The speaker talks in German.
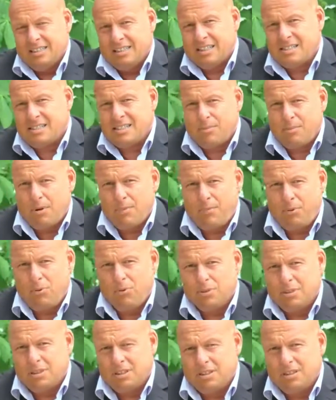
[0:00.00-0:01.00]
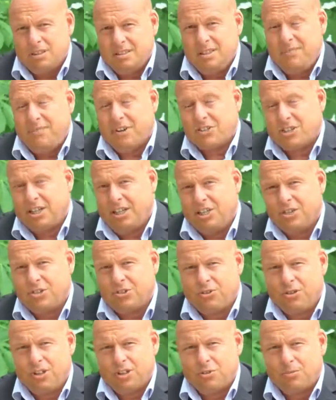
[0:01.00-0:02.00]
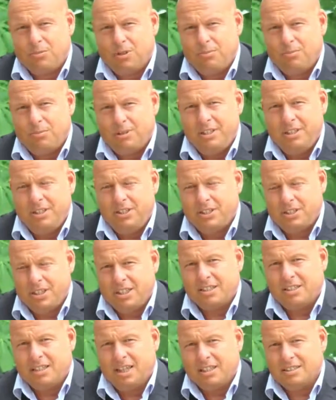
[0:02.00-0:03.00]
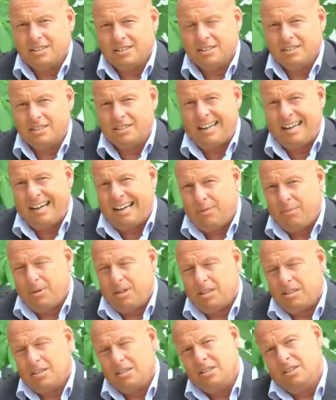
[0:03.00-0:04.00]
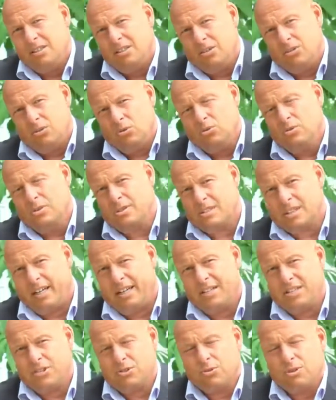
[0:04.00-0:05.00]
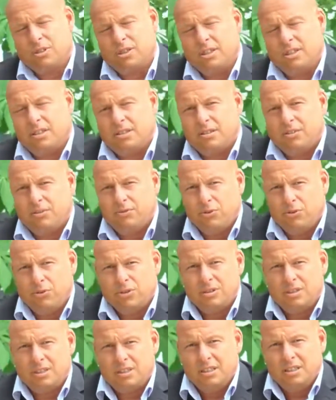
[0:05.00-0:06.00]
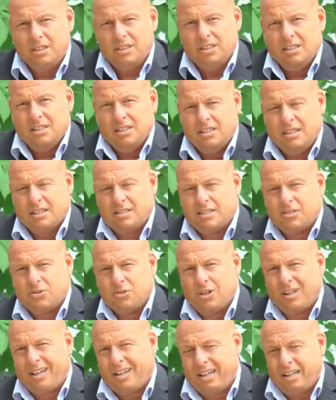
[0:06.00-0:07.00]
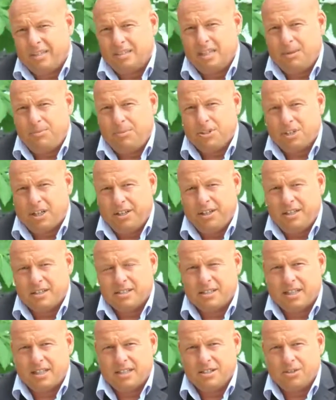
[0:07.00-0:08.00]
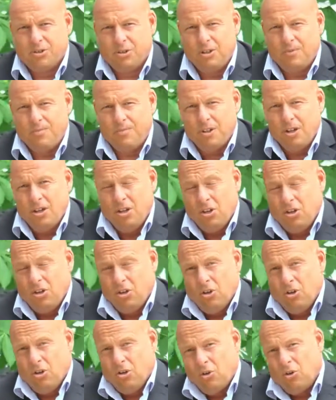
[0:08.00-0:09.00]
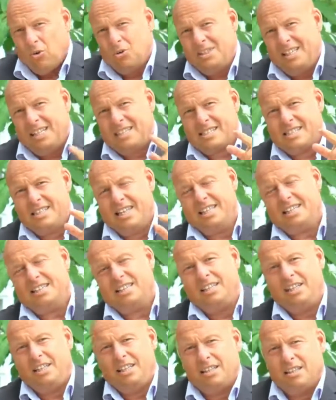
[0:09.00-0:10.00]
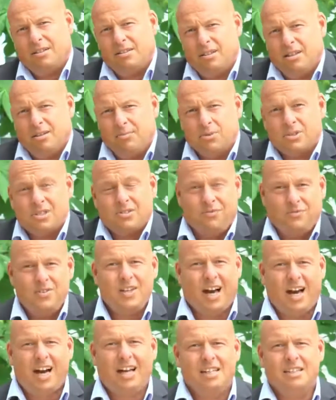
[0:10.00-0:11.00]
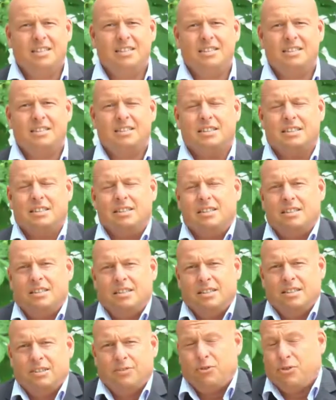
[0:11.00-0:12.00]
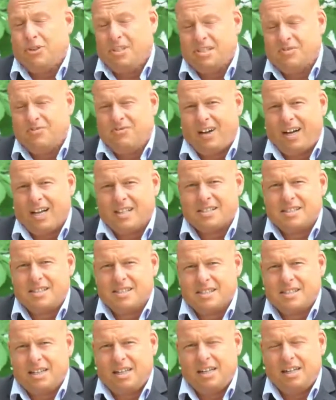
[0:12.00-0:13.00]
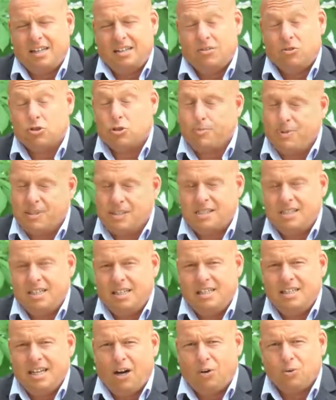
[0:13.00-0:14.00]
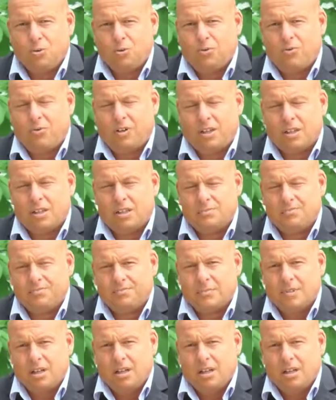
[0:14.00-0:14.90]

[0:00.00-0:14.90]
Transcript: Das sind aber Punkte, die wahrscheinlich Donald Trump nicht entgangen sind, aber uns einsuggeriert wird, dass es doch angeblich anders sein soll. Und letztendlich müssen wir alle für diesen Wahnsinn zahlen und speziell die Autofahrer.